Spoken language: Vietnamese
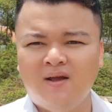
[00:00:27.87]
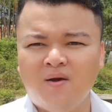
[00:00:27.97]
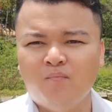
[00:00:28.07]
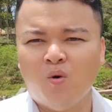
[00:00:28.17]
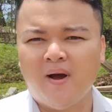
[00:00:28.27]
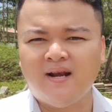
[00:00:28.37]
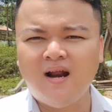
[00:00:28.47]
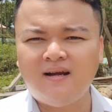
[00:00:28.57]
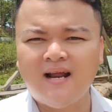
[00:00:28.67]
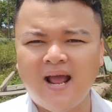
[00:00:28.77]
Một mảnh
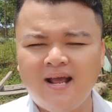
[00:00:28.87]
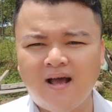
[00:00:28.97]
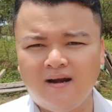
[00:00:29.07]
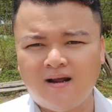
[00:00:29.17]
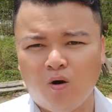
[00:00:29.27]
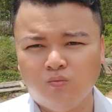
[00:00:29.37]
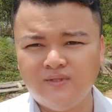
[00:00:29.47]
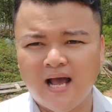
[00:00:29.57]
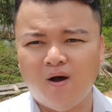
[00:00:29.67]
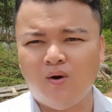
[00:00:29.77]
đất ngay gần cổng
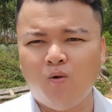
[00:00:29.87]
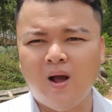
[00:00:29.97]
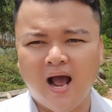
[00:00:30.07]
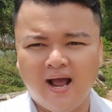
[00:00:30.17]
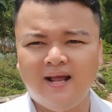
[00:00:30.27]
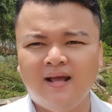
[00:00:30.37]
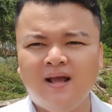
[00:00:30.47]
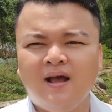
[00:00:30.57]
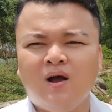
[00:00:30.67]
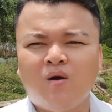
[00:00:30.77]
chào Long Hải
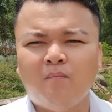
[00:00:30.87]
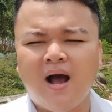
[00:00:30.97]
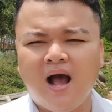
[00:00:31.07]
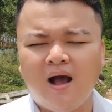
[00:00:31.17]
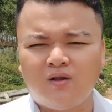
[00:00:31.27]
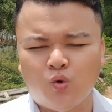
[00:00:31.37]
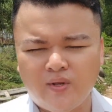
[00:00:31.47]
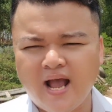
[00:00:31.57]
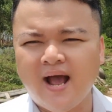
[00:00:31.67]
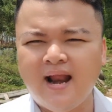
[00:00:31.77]
mà chủ
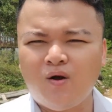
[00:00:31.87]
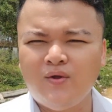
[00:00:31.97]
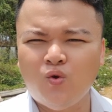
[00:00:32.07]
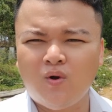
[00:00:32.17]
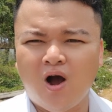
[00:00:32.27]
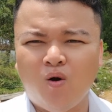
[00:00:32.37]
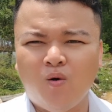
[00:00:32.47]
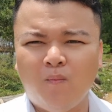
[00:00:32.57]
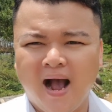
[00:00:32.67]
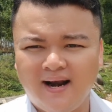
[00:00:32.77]
nhà đang có nhu
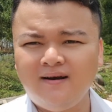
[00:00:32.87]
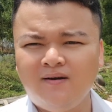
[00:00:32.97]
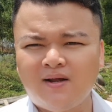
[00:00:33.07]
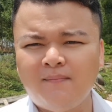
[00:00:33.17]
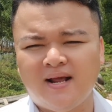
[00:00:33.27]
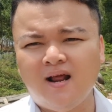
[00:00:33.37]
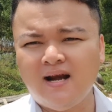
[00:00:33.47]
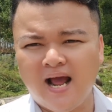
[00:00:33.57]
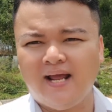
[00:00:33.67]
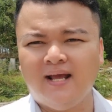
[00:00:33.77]
cầu bán cái mảnh đất
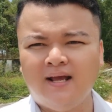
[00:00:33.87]
này.